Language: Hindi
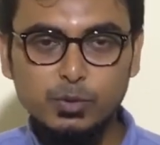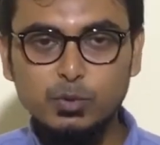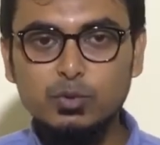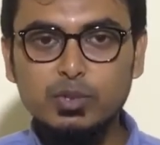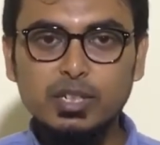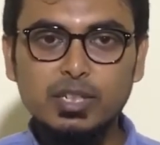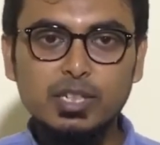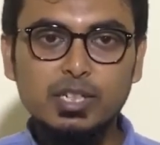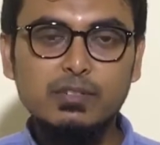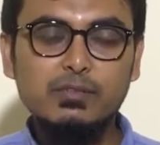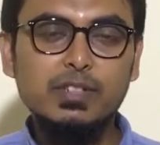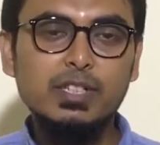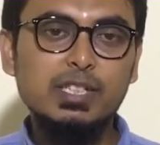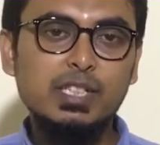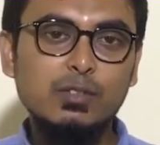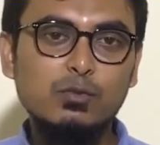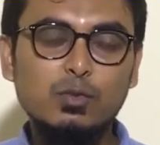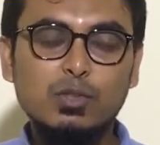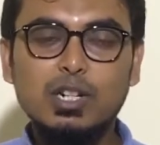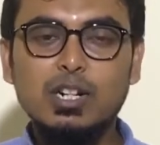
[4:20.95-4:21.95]
यूजर
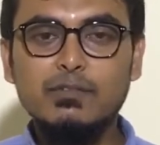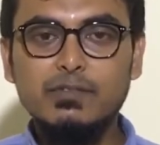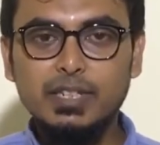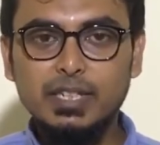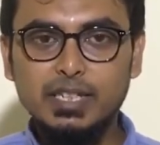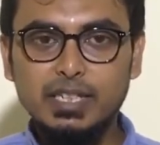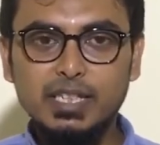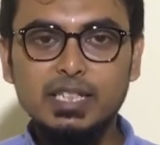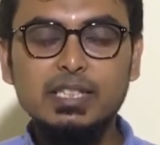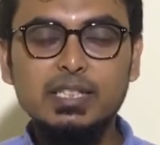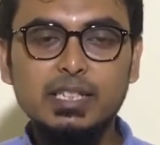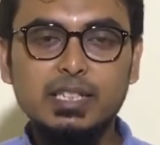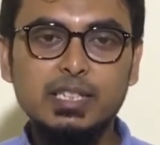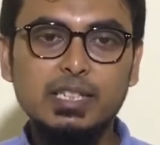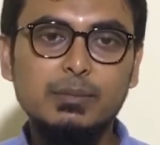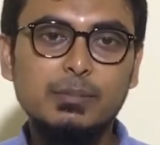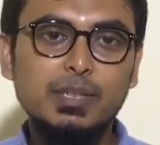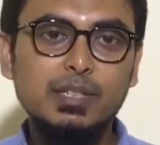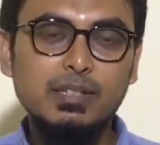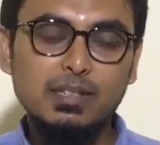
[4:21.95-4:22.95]
इंटरफेस है वो काफी क्लीन
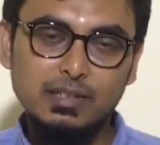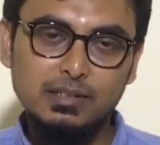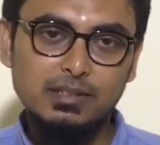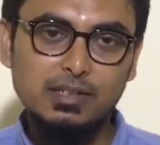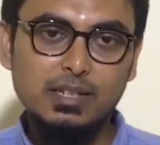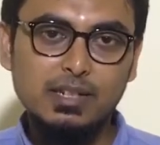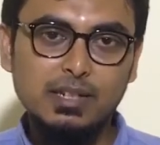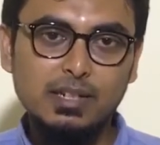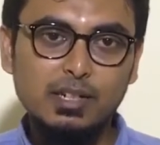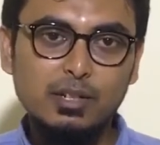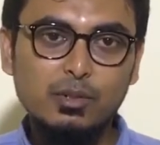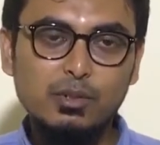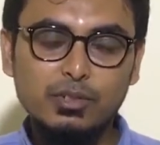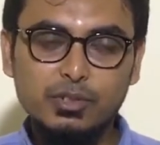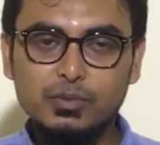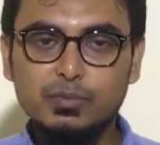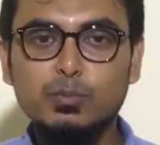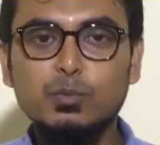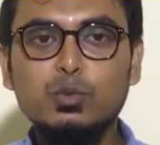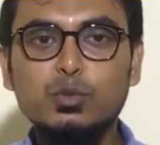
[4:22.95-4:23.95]
दिखने में लगता है
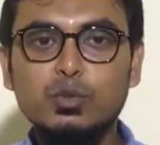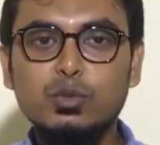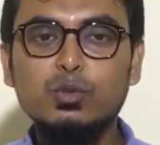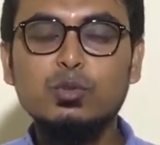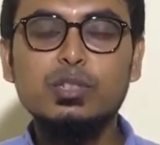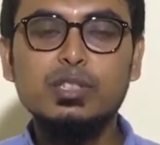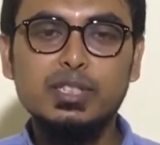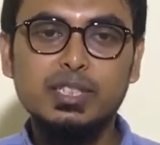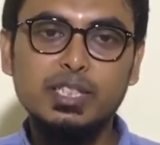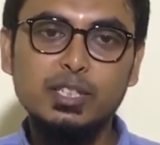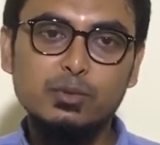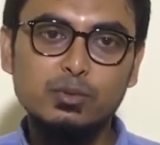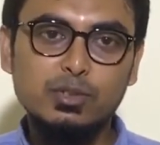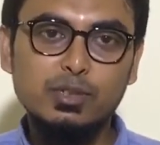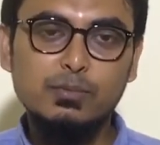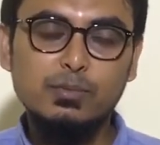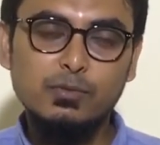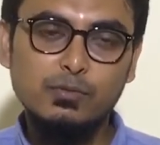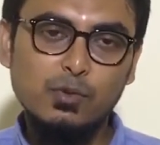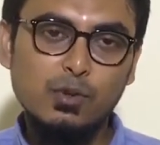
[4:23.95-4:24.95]
और स्मूथ जो इसकी
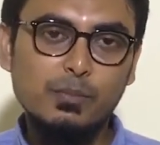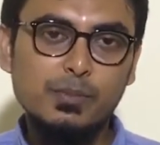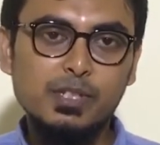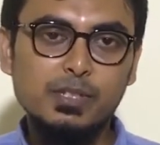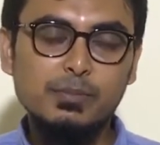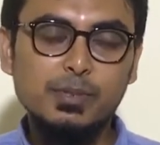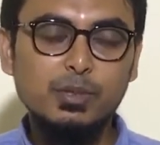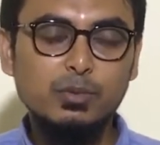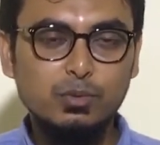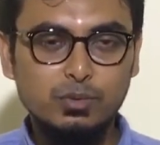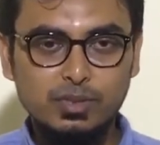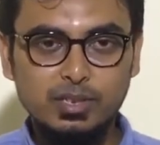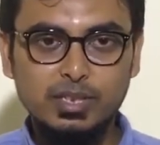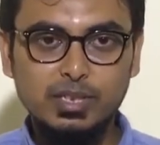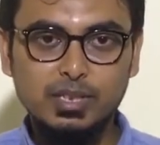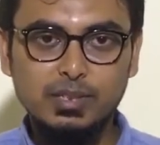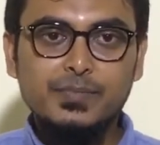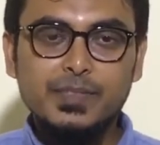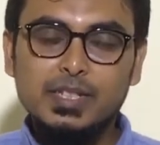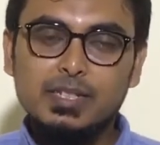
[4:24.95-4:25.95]
यूजर परफॉर्मेंस भी
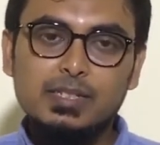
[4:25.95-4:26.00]
होती है